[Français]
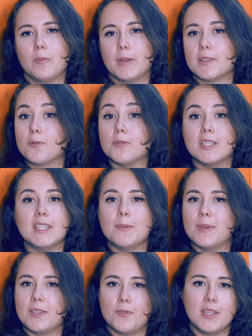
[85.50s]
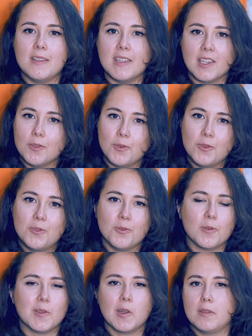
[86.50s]
parce qu'on est des passionnés de techno,
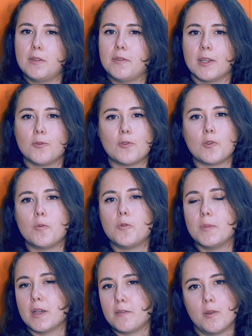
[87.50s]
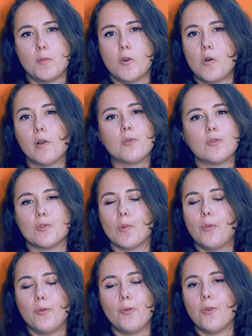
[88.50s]
donc on a envie de faire toujours plus performant, toujours
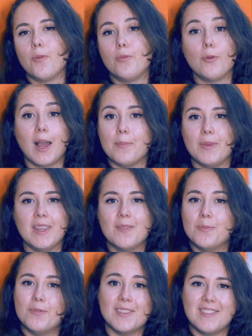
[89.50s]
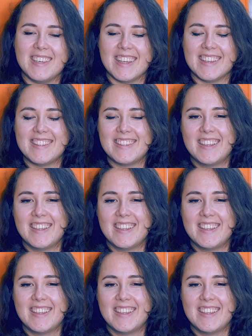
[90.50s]
plus rapide, plus efficace.